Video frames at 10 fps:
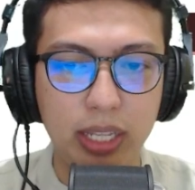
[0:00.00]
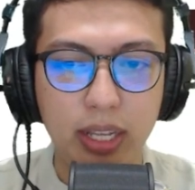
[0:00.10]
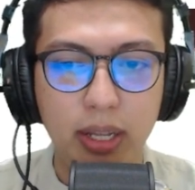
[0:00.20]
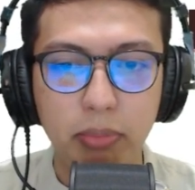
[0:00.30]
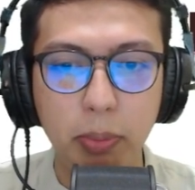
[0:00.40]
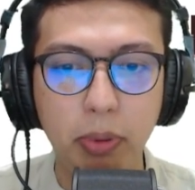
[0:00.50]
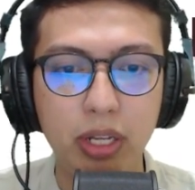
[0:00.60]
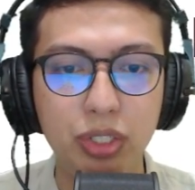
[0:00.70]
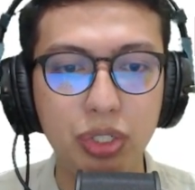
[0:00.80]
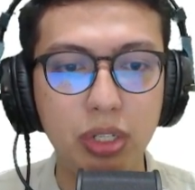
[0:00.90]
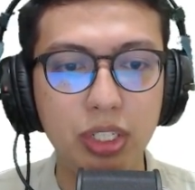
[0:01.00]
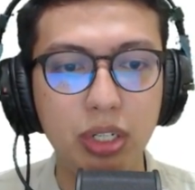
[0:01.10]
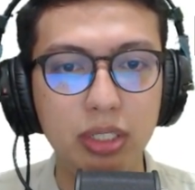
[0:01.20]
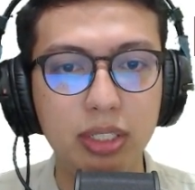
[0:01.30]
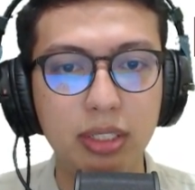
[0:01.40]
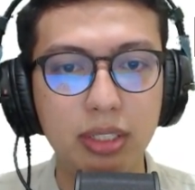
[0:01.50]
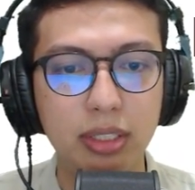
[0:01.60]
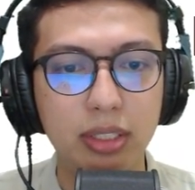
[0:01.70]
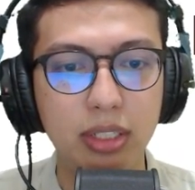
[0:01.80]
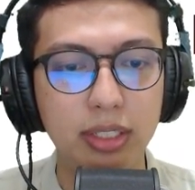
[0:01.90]
nih. Ya. People usually don't
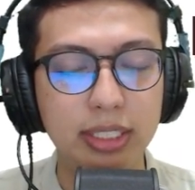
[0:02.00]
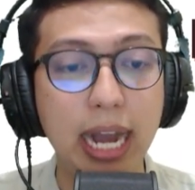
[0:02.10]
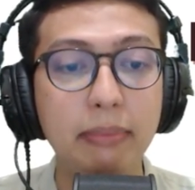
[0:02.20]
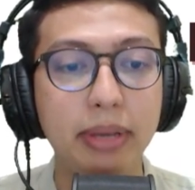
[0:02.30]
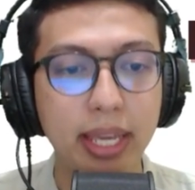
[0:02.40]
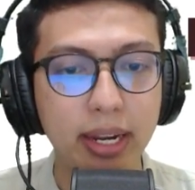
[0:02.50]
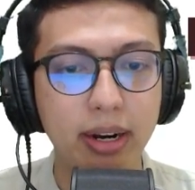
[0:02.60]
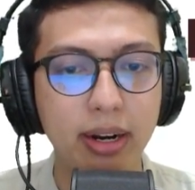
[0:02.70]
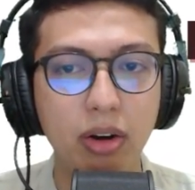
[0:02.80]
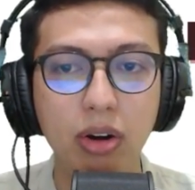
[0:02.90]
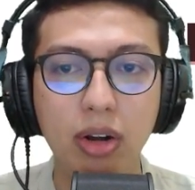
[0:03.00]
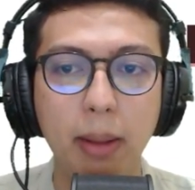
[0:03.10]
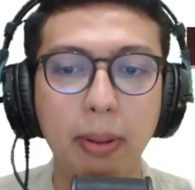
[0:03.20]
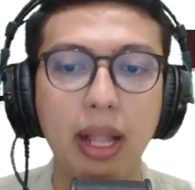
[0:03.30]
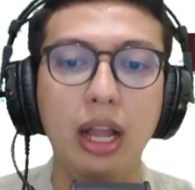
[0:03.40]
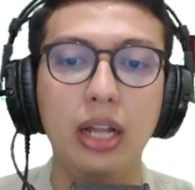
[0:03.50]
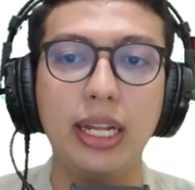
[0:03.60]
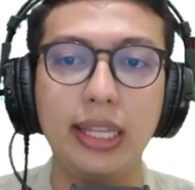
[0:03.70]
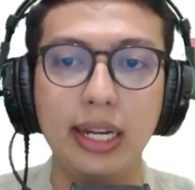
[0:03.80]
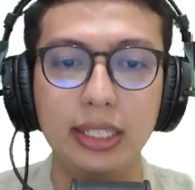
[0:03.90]
Don't come here. Oh, nggak pernah
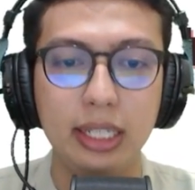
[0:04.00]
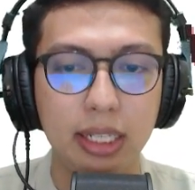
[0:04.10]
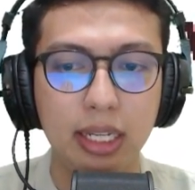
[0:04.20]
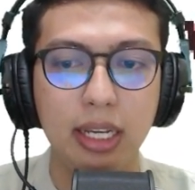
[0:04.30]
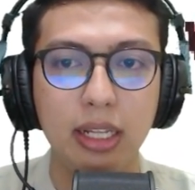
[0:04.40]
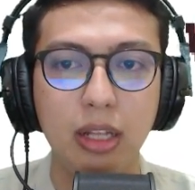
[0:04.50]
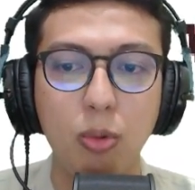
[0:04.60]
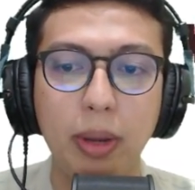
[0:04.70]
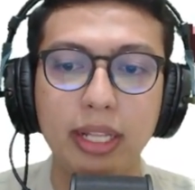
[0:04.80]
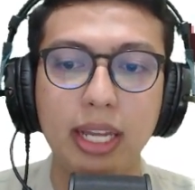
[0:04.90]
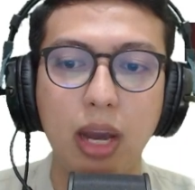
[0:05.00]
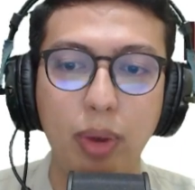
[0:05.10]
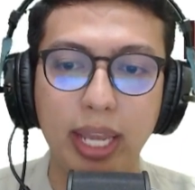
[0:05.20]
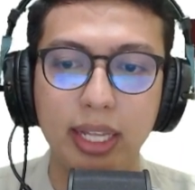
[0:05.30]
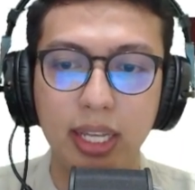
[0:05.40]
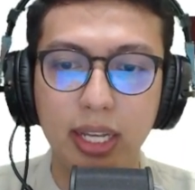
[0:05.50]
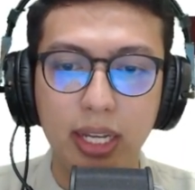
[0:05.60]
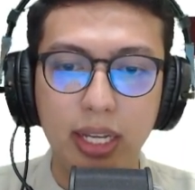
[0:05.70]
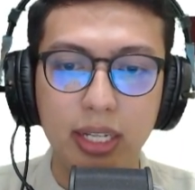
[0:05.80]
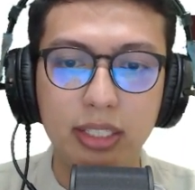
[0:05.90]
datang ke sini. Ini rumahnya dia. Wait,
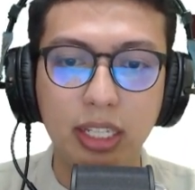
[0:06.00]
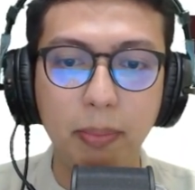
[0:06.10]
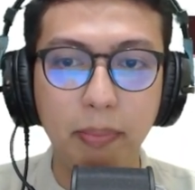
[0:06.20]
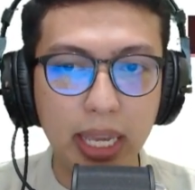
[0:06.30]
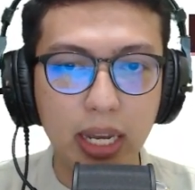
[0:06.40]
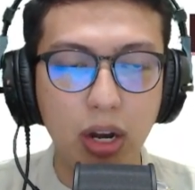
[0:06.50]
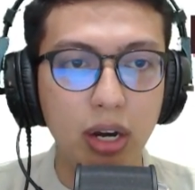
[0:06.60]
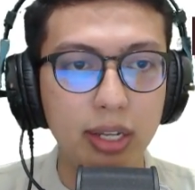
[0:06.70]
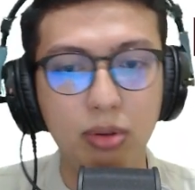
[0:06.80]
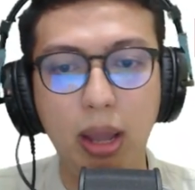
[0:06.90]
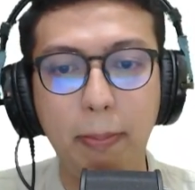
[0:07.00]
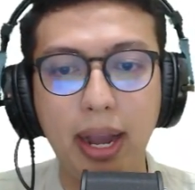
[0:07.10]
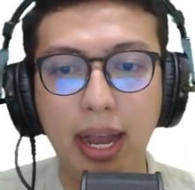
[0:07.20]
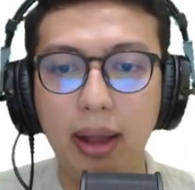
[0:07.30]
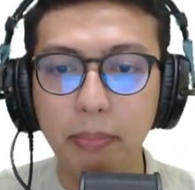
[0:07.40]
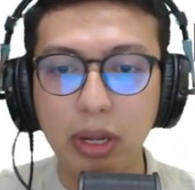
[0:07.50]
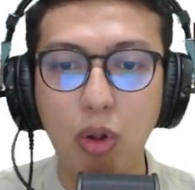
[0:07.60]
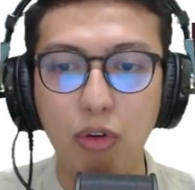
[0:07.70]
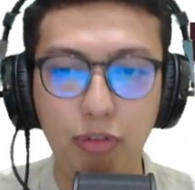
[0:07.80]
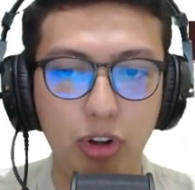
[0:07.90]
is that a mic? Oh, itu apakah
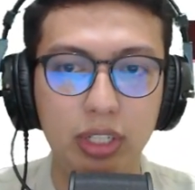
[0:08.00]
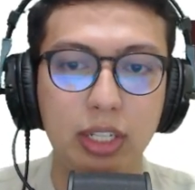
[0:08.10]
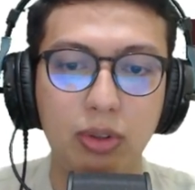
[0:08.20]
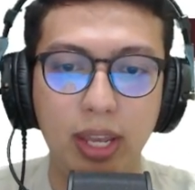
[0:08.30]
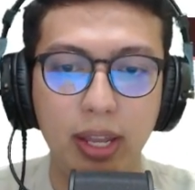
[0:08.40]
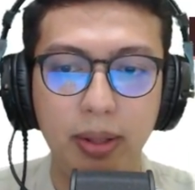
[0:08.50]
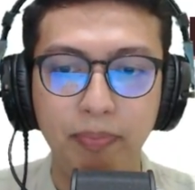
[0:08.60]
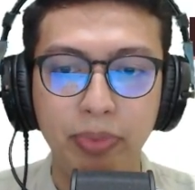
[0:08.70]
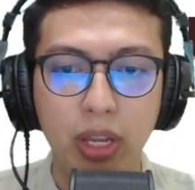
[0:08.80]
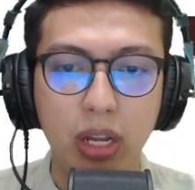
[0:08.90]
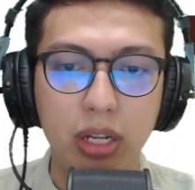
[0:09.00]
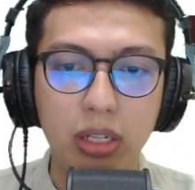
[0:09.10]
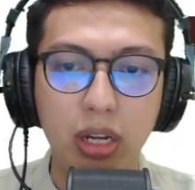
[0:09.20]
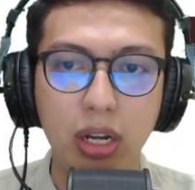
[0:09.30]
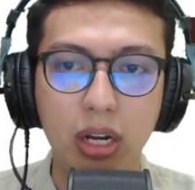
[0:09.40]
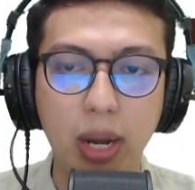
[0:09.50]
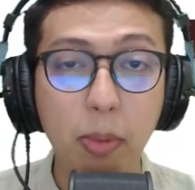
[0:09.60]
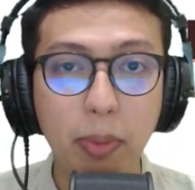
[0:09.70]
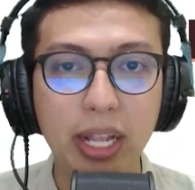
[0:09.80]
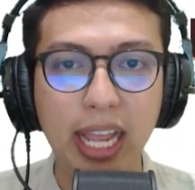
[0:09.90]
mikrofon gitu ya? Uh,
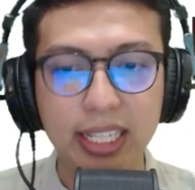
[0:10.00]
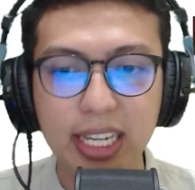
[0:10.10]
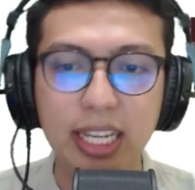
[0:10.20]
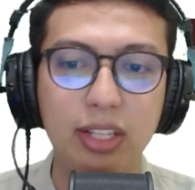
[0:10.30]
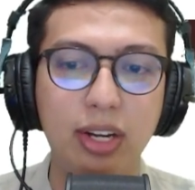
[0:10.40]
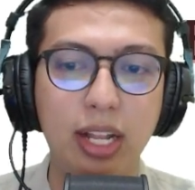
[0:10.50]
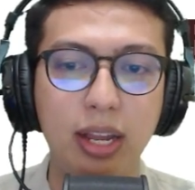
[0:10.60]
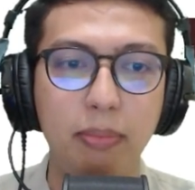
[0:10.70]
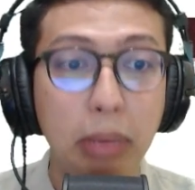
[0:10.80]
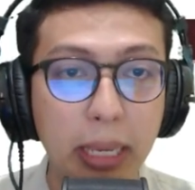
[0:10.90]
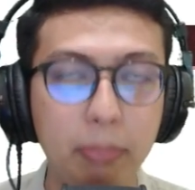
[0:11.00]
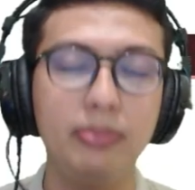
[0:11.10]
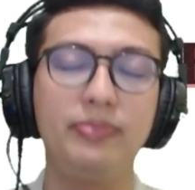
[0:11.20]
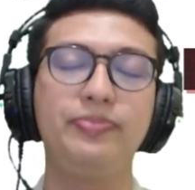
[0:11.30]
kamu bernyanyi gitu kan ya? Bip.